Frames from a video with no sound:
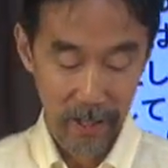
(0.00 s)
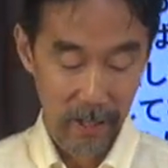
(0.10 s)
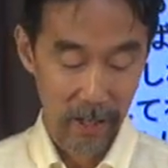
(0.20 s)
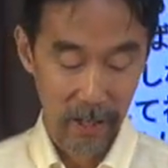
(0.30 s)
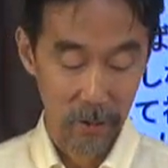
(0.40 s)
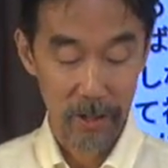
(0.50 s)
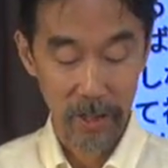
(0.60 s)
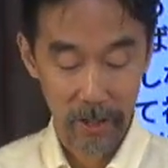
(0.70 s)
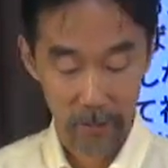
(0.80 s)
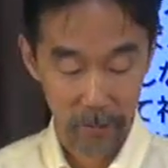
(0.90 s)

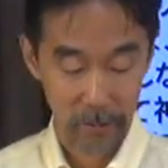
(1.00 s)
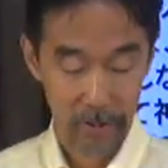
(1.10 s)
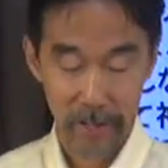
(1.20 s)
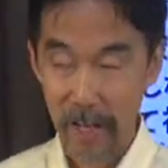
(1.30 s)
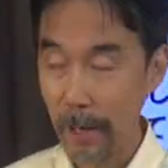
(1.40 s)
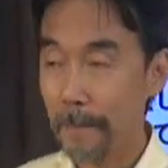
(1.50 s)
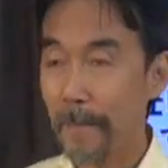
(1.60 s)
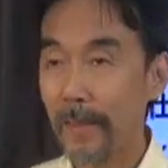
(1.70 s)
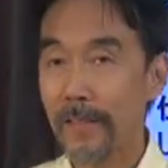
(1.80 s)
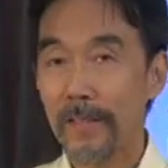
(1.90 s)
えー、教えてるところです
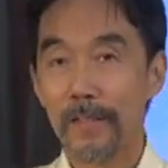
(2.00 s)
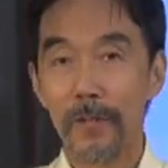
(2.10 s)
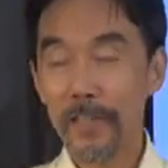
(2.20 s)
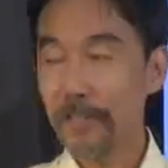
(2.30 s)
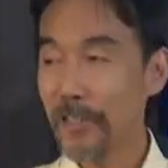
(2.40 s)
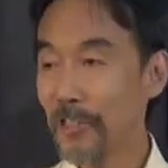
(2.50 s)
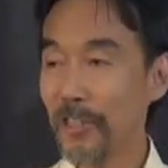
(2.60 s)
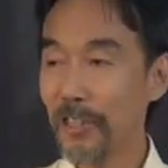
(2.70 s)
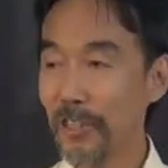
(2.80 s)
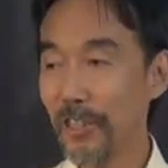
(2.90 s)
ね。私た
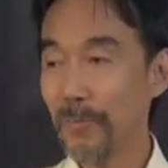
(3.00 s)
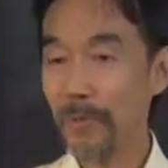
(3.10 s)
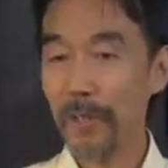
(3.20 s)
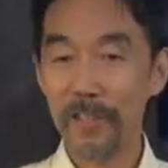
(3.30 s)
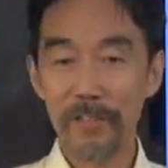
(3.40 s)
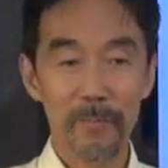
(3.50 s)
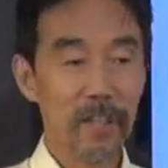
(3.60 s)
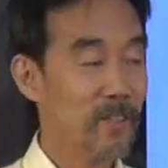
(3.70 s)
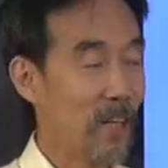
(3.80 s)
ちも皆